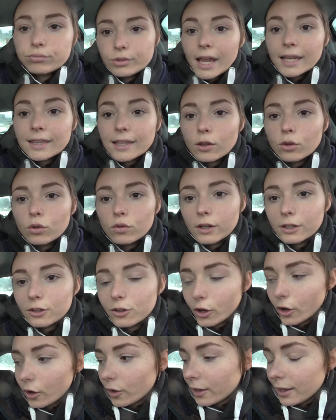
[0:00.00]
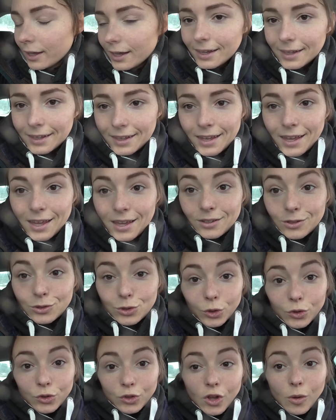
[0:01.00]
de la tête de vainqueur.
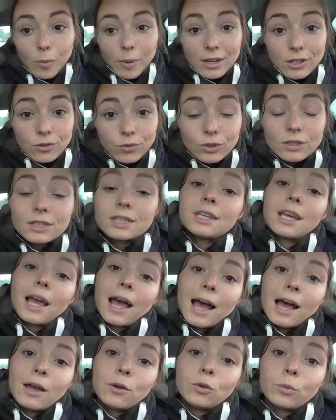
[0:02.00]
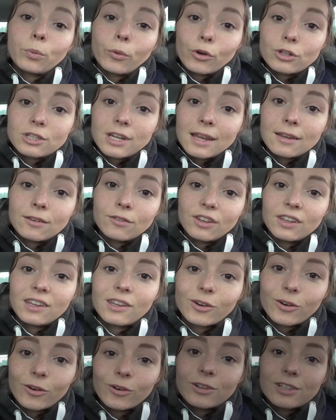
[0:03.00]
Sur ce, ben, je vous dis à une prochaine
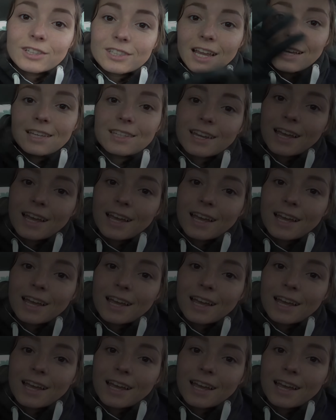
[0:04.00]
vidéo. Ciao